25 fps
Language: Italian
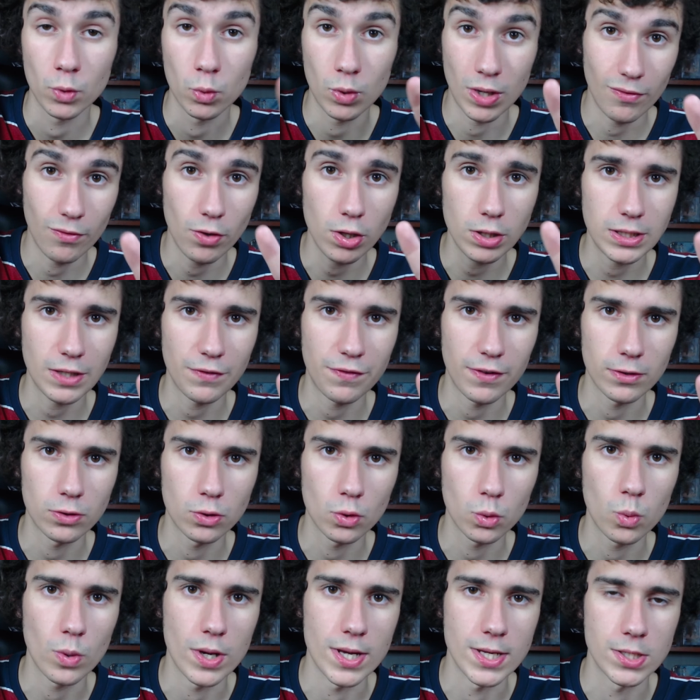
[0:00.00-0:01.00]
Una volta
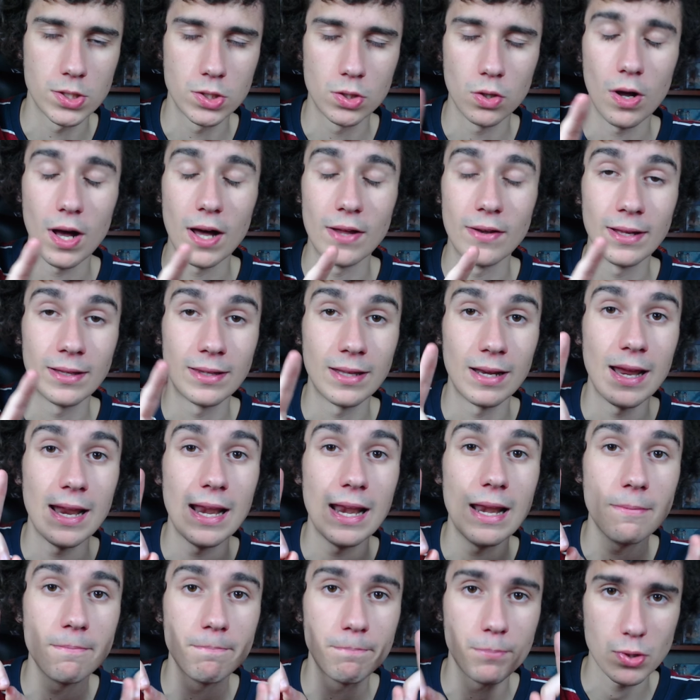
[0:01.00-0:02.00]
fatto questo, andate
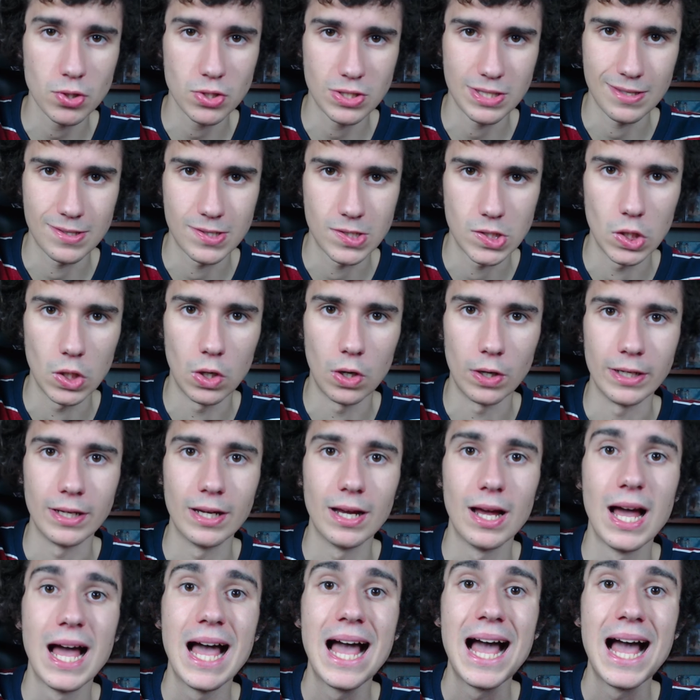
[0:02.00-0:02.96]
nelle impostazioni,